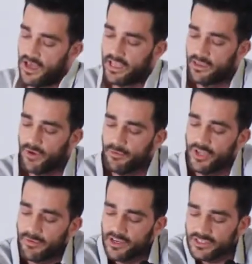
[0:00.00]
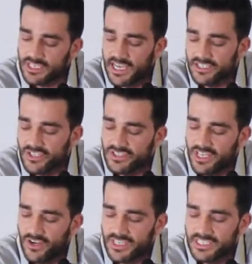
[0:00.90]
Aquí voy a poner varios casos
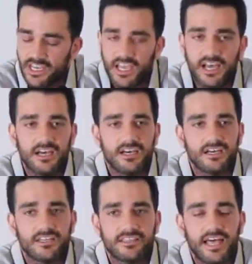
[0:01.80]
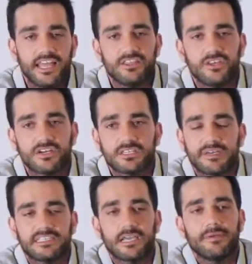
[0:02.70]
de lo que sería talento, que es
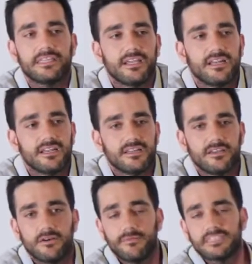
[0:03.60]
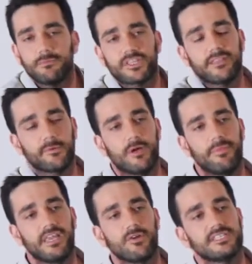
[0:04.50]
básicamente lo más importante para
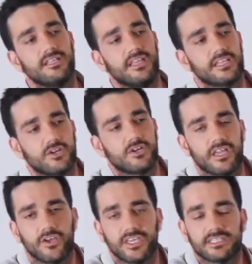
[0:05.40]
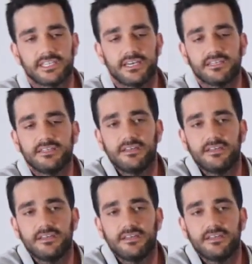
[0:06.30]
una película es el director, el guionista,